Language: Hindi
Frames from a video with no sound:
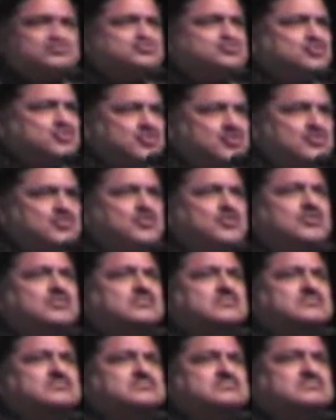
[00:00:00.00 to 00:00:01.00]
वो सुरों को
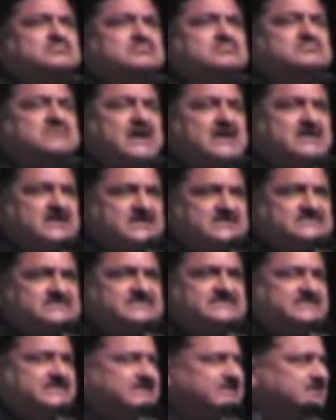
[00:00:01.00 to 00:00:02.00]
तंग
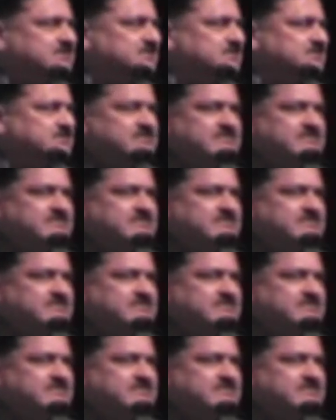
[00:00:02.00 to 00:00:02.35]
करते थे